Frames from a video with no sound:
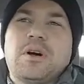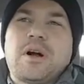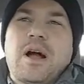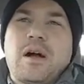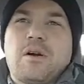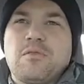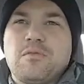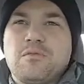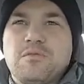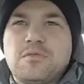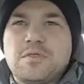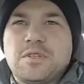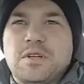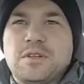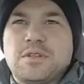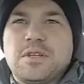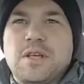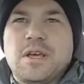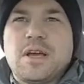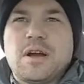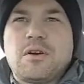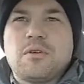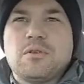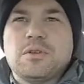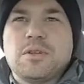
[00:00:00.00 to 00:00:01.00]
A confusão
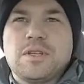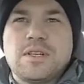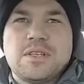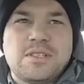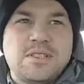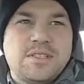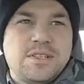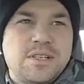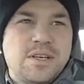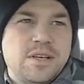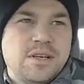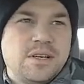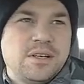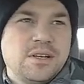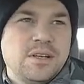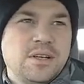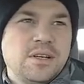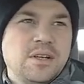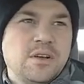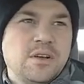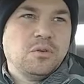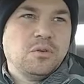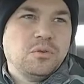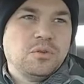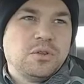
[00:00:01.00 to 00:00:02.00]
tem que acontecer
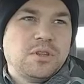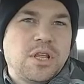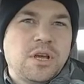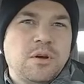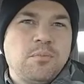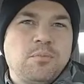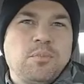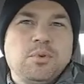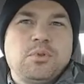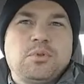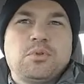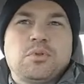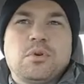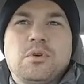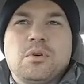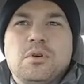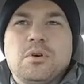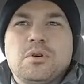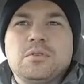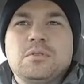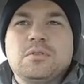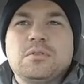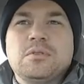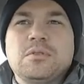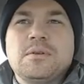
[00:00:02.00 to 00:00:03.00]
o tempo
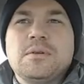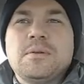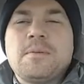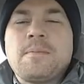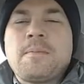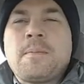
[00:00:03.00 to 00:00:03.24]
todo